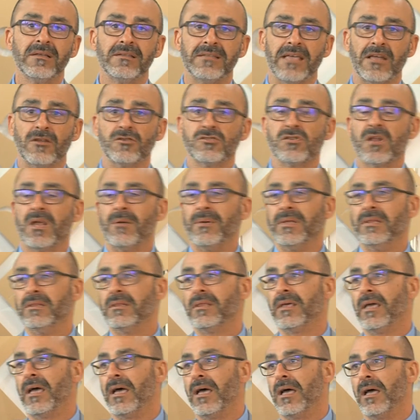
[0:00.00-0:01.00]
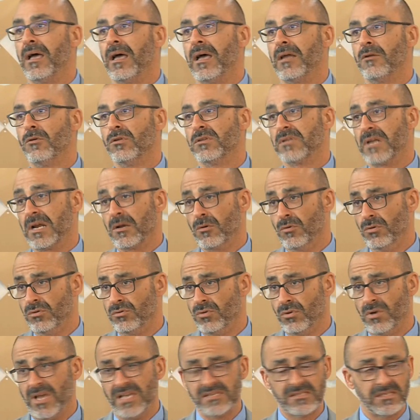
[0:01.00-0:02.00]
ya no solamente a, nuestra
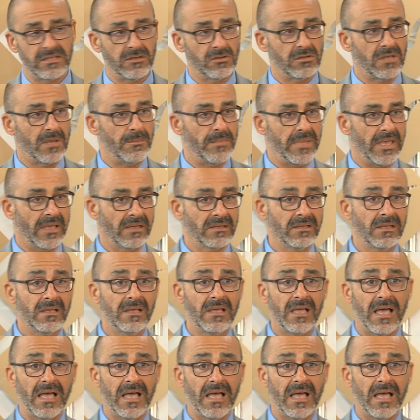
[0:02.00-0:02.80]
cultura, sino también